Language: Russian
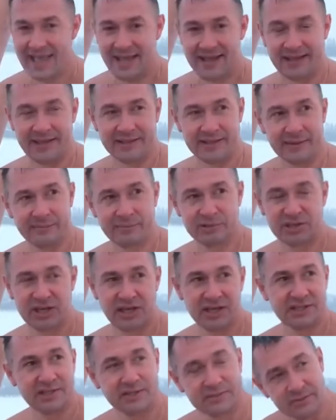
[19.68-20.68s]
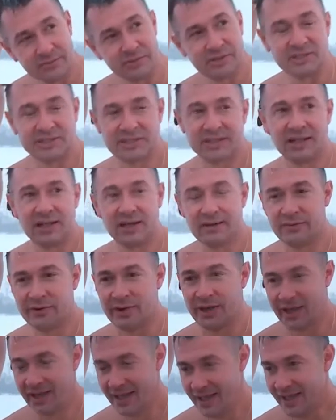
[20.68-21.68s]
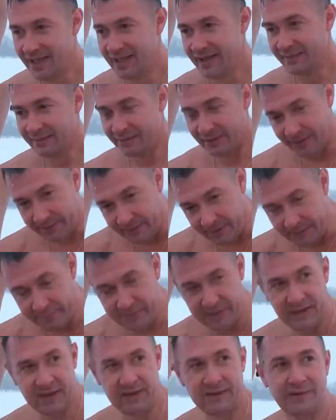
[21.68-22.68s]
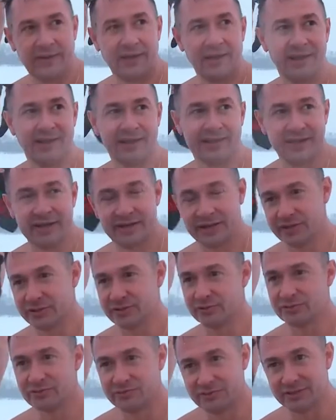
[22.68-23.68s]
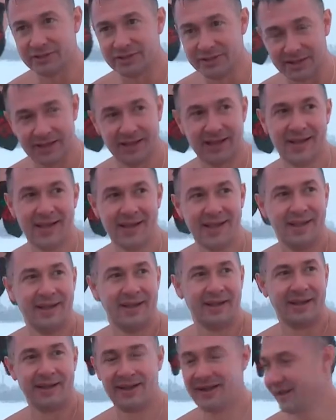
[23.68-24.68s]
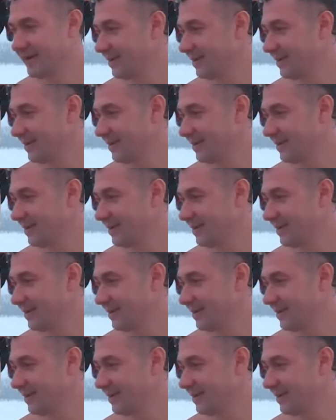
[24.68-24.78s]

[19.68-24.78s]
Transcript: Когда опускаешься, особенно с головой, прямо прилив энергии чувствуется. Ну и ощущение